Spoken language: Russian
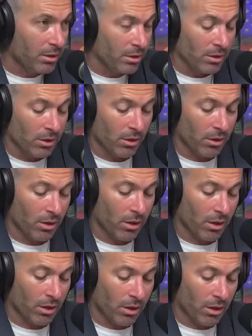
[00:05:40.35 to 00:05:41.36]
Um,
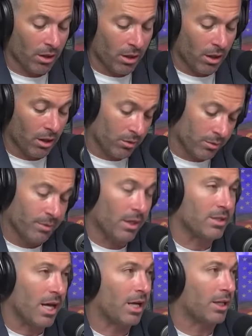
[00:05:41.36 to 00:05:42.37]
Инвестируют.
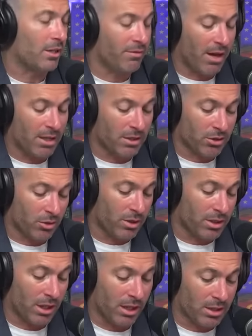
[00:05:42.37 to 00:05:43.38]
Да, э, э,
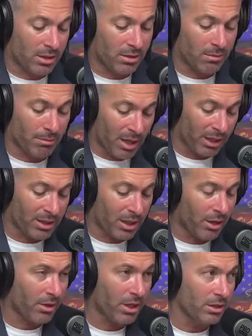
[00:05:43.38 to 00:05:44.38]
инвестируют. Итак,
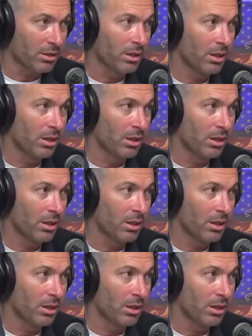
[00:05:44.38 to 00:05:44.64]
военная,